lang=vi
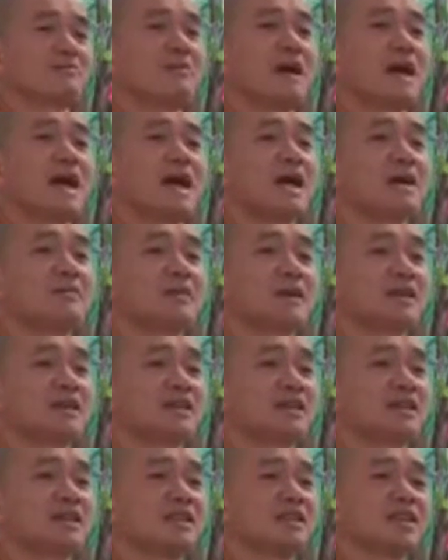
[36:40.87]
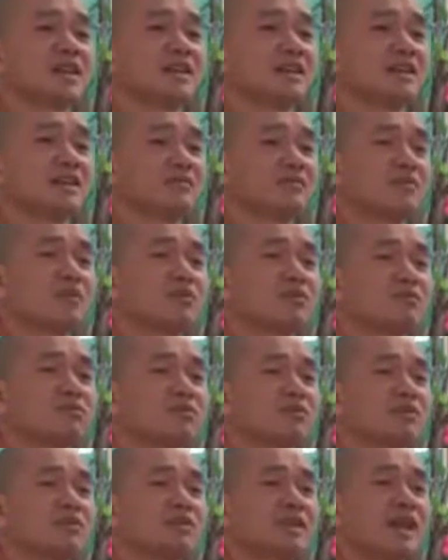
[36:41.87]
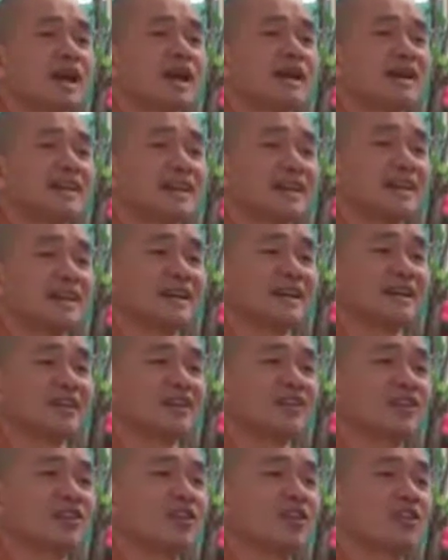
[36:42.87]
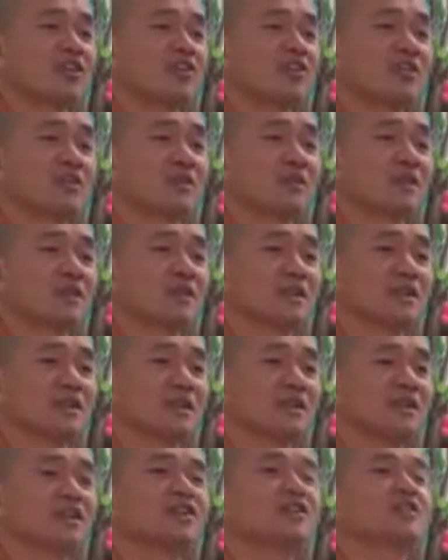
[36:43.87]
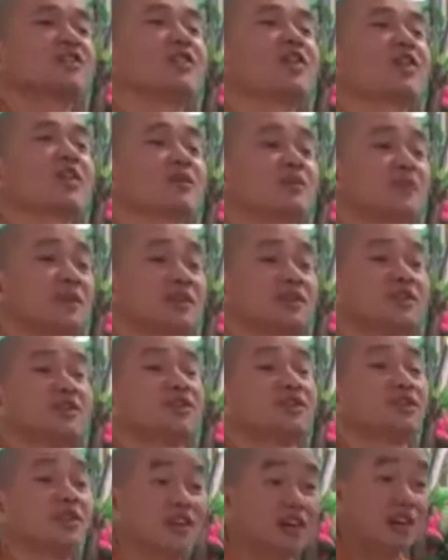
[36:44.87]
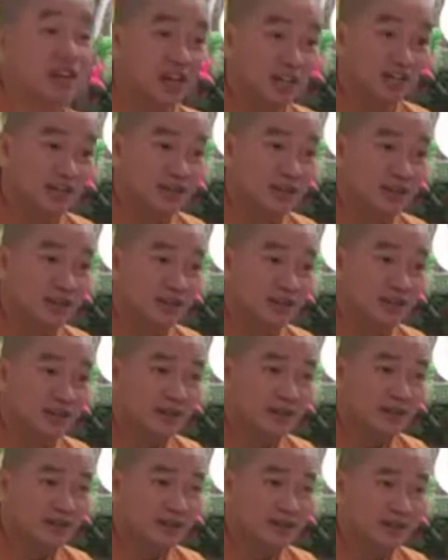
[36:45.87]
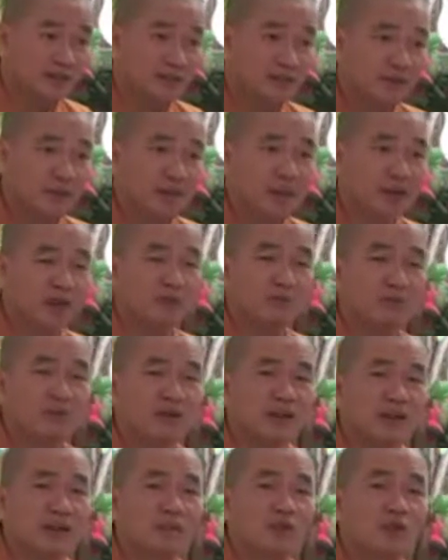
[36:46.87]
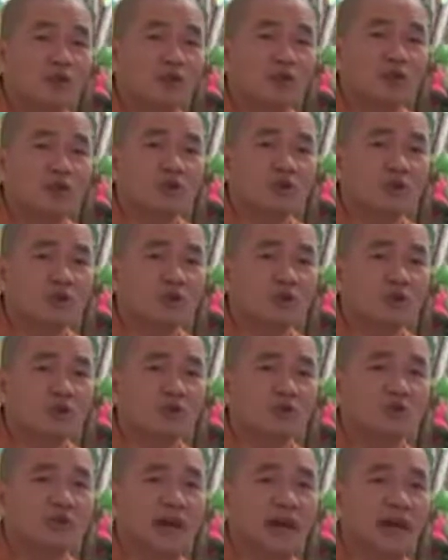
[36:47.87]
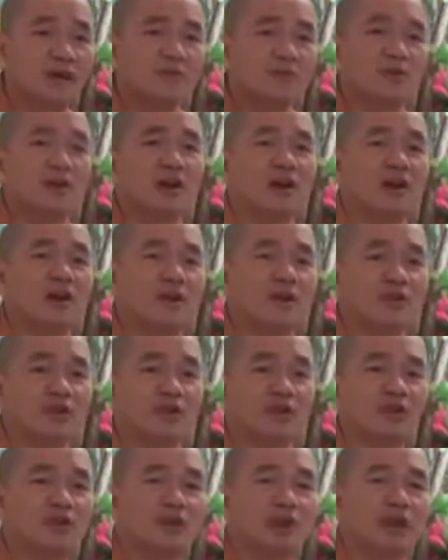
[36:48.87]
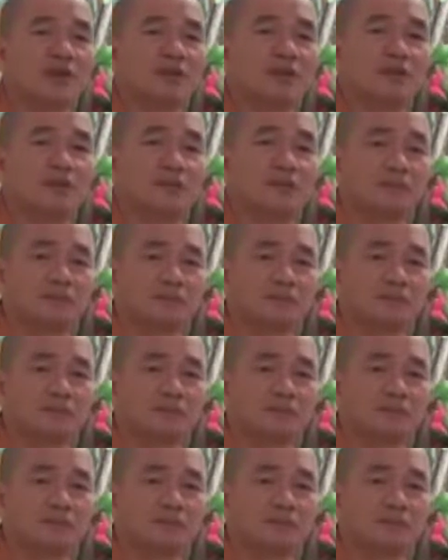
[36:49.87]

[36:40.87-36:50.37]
ma mà nó chỉ cần búng ngón tay cái, nó cho người bệnh tới, nó cho mình chữa cho hết. Bắt đầu mình làm con rối của nó luôn. Cả một đời làm chuyện tào lao,